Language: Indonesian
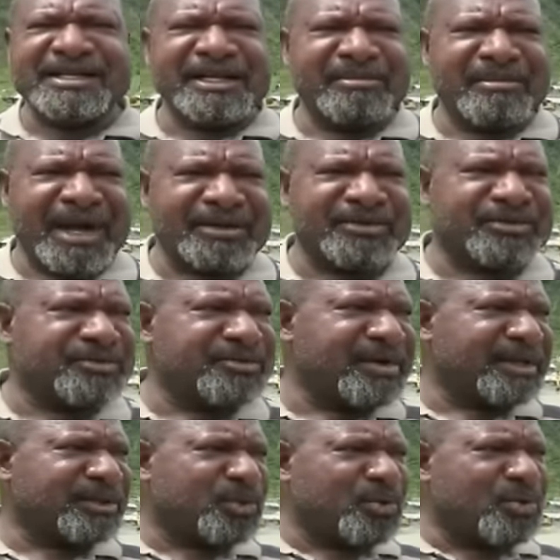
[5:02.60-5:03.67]
masuk
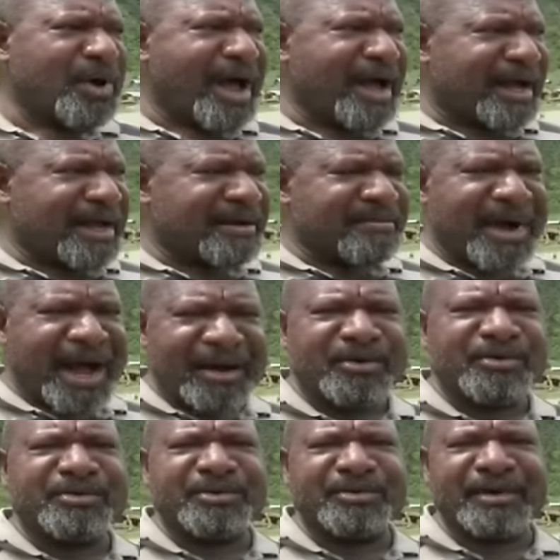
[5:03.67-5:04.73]
juga Tugu akan
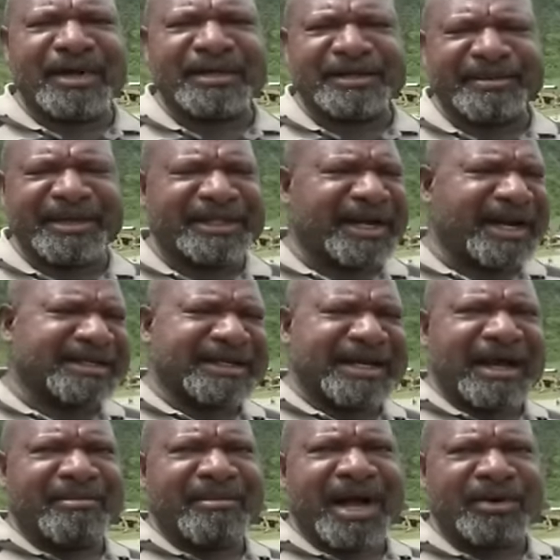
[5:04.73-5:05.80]
bangun juga sementara
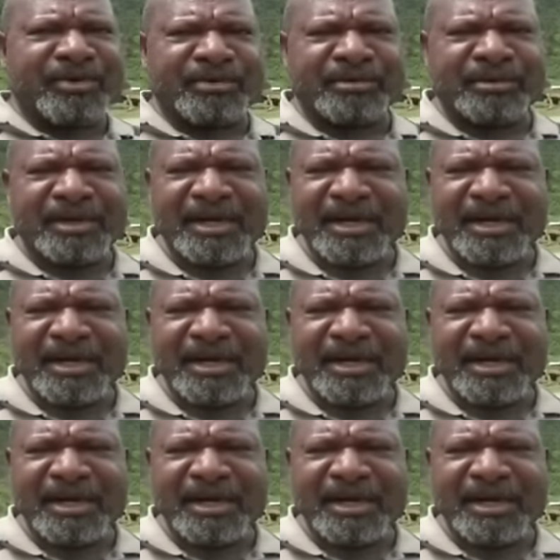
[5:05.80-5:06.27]
sedang bangun